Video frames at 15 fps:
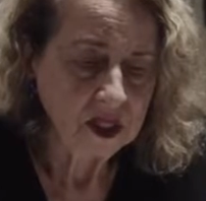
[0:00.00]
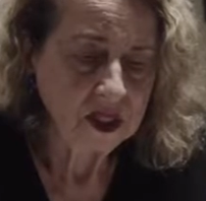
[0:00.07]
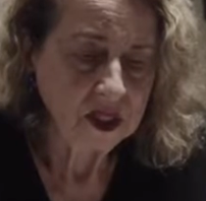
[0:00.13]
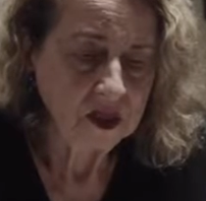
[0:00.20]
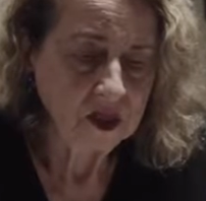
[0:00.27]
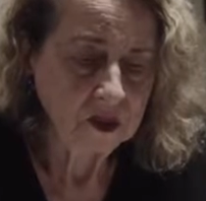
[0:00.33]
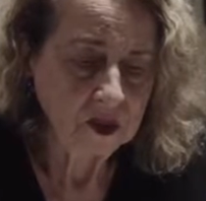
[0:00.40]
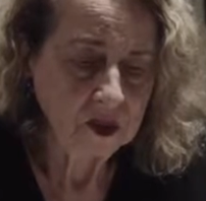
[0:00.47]

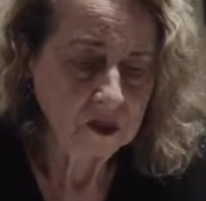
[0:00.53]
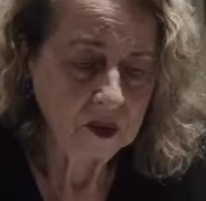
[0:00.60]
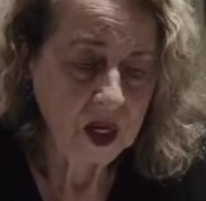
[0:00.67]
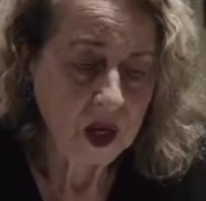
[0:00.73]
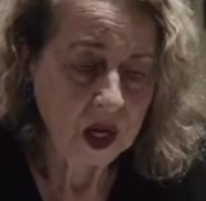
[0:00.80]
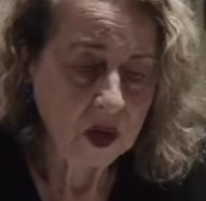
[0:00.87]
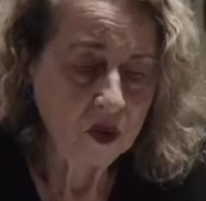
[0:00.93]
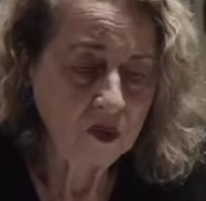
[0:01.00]
É, é
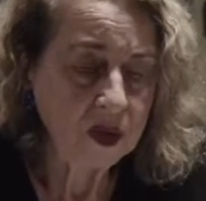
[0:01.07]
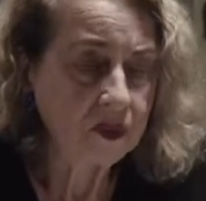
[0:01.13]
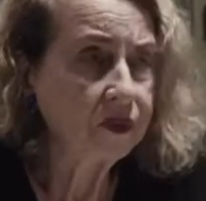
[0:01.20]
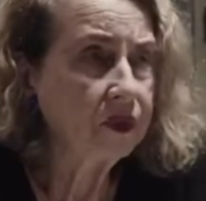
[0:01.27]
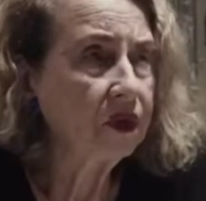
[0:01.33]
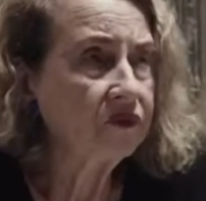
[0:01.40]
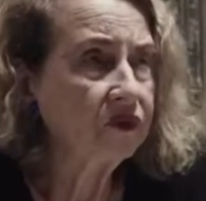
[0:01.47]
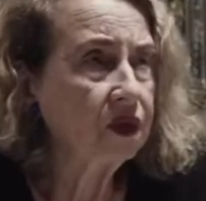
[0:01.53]
uma alma,
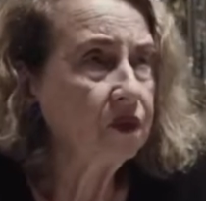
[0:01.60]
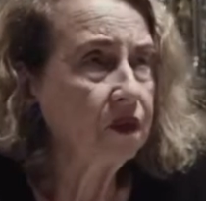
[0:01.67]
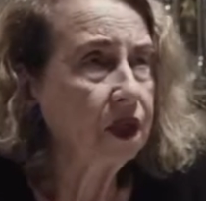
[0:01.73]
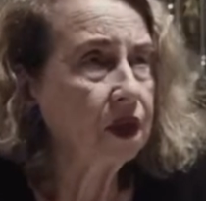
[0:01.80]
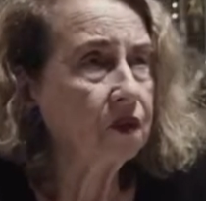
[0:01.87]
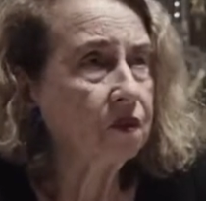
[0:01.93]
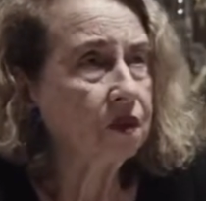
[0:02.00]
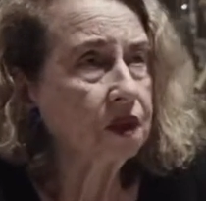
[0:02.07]
a é
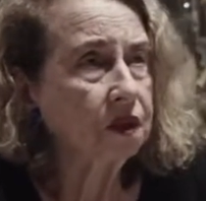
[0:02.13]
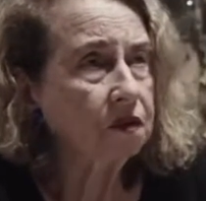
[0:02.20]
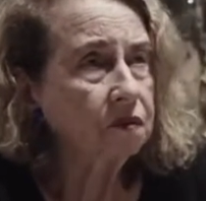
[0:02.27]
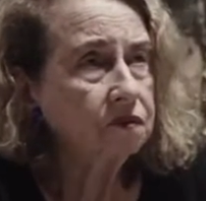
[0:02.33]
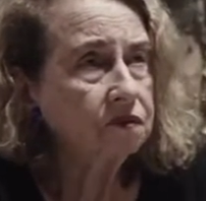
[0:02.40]
alma.